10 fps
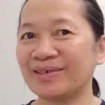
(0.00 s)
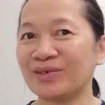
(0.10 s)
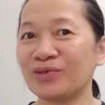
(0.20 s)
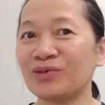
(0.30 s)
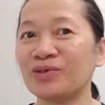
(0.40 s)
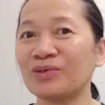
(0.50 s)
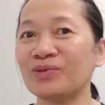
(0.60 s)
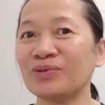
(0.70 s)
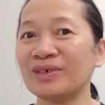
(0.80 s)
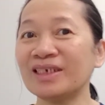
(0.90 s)
So
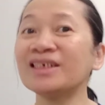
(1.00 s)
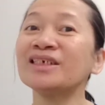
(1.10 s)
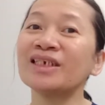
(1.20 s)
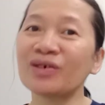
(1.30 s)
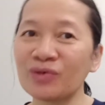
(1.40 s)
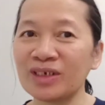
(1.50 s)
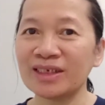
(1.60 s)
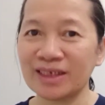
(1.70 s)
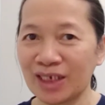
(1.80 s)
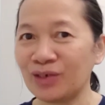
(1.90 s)
isi-share ko
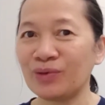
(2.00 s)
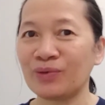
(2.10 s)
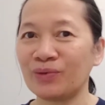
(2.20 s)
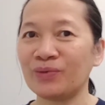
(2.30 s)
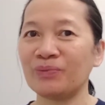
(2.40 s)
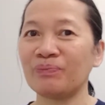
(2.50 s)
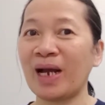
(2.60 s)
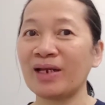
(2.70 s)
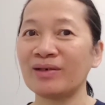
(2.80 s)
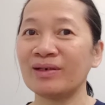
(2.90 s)
din sa inyo kung
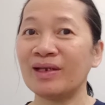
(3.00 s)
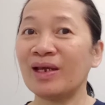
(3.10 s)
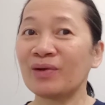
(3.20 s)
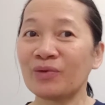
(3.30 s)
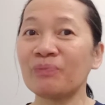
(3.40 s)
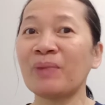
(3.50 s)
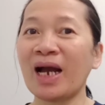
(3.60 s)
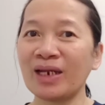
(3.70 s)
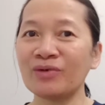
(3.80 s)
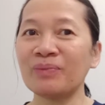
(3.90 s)
paan kung
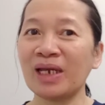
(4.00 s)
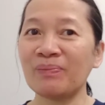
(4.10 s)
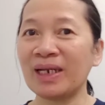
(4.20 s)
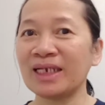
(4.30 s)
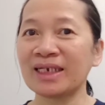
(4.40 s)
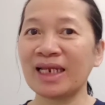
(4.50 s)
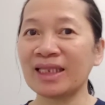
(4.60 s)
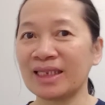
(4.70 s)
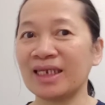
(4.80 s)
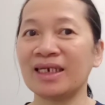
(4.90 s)
paano maibalik
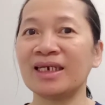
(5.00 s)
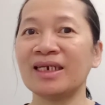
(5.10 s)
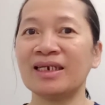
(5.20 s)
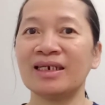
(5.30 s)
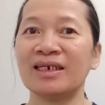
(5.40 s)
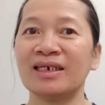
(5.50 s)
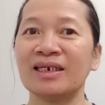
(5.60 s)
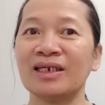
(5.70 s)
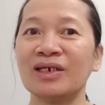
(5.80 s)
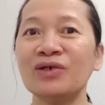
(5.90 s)
natin
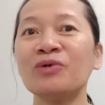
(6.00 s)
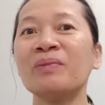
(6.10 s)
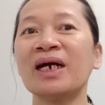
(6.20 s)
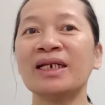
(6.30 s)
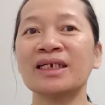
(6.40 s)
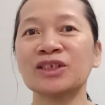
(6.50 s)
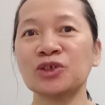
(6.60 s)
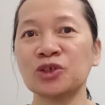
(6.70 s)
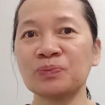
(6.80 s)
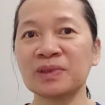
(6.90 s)
yung mga
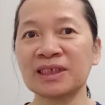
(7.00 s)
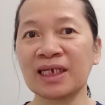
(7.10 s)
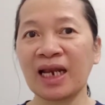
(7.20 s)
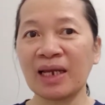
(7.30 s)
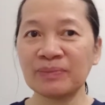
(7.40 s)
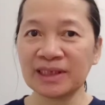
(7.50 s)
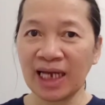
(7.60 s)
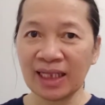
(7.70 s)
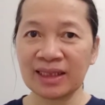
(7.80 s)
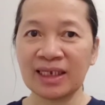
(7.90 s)
nagsusubscribe
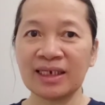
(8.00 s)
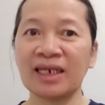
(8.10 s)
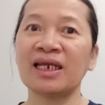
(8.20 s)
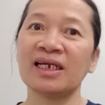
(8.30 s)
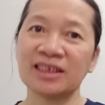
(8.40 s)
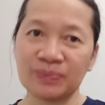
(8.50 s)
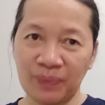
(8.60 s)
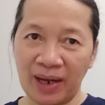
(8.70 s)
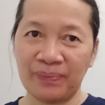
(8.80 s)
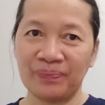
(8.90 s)
sa atin na
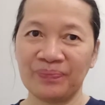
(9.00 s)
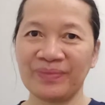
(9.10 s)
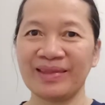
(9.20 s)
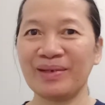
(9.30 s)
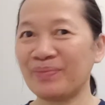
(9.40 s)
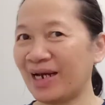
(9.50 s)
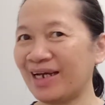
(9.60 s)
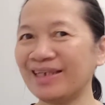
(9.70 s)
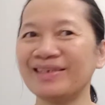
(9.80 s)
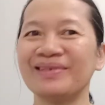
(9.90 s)
na-spam. ba? Diba?